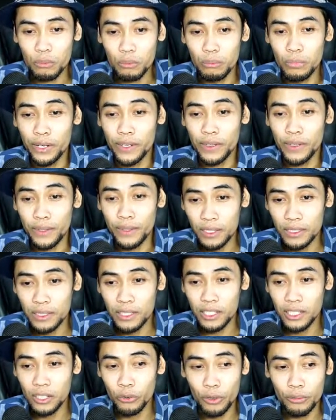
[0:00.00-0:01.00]
berinteraksi
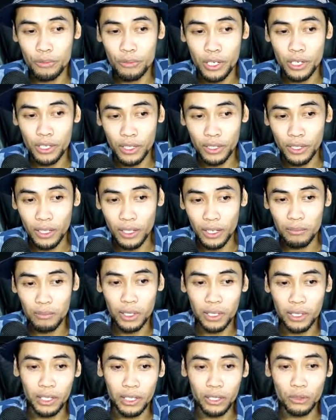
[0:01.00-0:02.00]
dengan website kita,
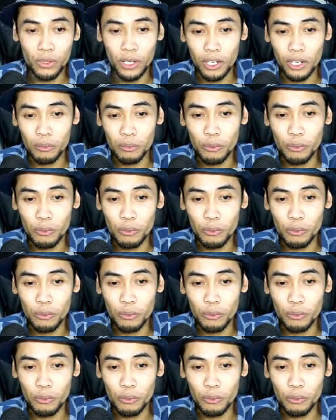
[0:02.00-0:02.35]
maka itu akan